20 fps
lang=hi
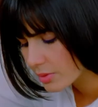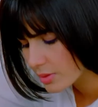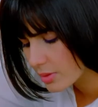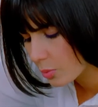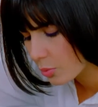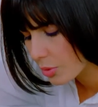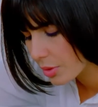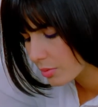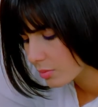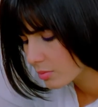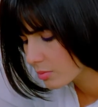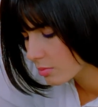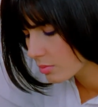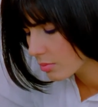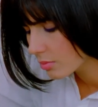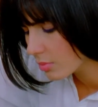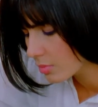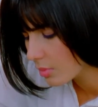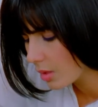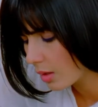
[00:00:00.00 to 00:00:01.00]
विद समवन
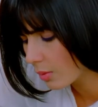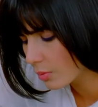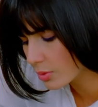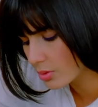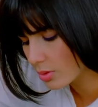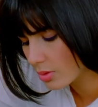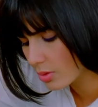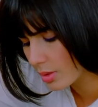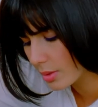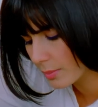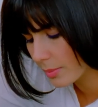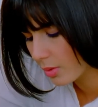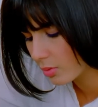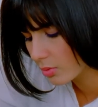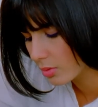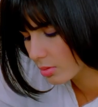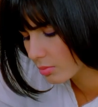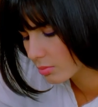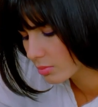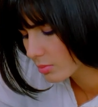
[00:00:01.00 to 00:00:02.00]
आई वाज ऑन अ
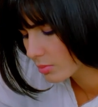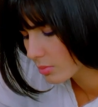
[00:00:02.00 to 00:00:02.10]
रीबाउंड